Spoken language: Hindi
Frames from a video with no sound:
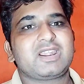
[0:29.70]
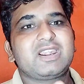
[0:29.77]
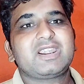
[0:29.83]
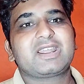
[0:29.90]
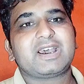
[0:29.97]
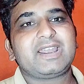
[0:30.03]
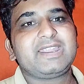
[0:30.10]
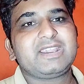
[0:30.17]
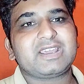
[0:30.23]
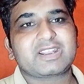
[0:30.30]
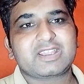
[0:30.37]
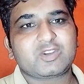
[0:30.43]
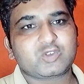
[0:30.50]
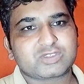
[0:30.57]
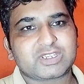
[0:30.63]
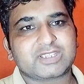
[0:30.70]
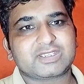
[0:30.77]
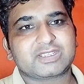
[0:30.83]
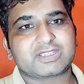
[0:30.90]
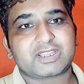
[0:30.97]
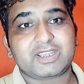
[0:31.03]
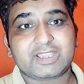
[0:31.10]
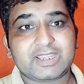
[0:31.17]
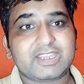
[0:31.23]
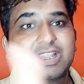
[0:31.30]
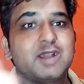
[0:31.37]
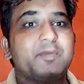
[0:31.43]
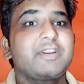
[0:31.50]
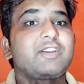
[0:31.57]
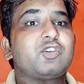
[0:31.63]
निठारी करके कुछ ऐसा था लेकिन
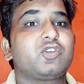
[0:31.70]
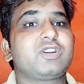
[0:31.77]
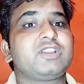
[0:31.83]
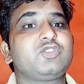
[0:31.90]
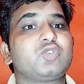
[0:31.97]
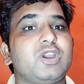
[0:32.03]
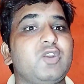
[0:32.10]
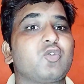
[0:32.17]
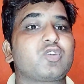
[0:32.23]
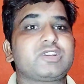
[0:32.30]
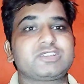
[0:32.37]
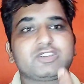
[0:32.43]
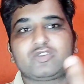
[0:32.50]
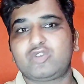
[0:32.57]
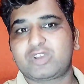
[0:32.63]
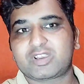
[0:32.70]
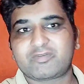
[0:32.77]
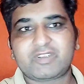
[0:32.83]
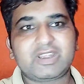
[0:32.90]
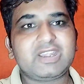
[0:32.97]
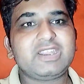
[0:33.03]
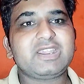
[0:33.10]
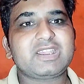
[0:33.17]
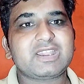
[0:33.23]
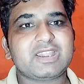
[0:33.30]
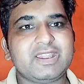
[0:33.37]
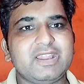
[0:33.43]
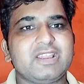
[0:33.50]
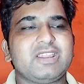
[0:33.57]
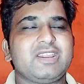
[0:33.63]
यहाँ पर इन्होंने जो है लोकेशन को रिवील नहीं
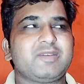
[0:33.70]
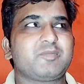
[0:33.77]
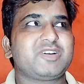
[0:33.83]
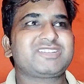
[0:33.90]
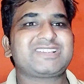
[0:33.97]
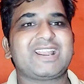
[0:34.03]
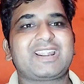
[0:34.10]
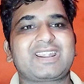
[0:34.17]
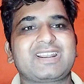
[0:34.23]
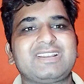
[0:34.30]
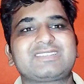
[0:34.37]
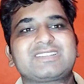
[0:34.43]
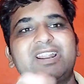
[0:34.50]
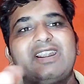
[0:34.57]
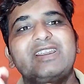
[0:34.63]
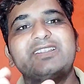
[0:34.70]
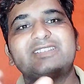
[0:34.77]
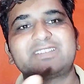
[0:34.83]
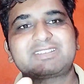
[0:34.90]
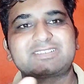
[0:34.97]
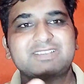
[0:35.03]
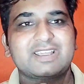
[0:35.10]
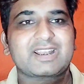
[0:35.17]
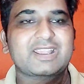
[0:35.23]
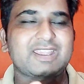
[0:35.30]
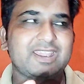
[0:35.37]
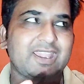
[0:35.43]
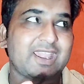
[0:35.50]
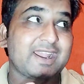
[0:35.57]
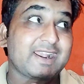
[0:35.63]
किया है पर सेक्टर 36
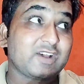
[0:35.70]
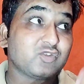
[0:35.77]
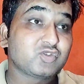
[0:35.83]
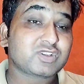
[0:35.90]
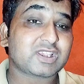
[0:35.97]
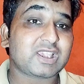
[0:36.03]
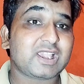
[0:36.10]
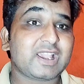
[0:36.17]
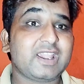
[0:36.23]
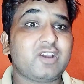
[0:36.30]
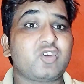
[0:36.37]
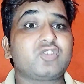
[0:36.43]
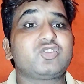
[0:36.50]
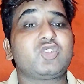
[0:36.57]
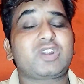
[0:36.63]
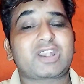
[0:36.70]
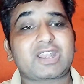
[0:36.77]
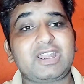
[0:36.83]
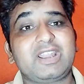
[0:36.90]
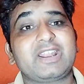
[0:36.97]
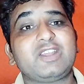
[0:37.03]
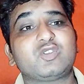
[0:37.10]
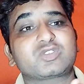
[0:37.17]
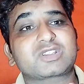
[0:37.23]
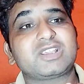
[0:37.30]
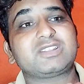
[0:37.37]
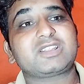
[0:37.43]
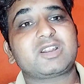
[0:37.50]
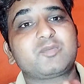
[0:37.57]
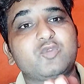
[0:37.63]
करके अनाउंस किया है और जो ट्रेलर है
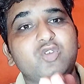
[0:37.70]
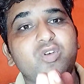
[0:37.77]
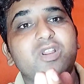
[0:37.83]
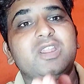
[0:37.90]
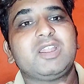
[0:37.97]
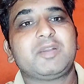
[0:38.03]
उसके अंदर हमको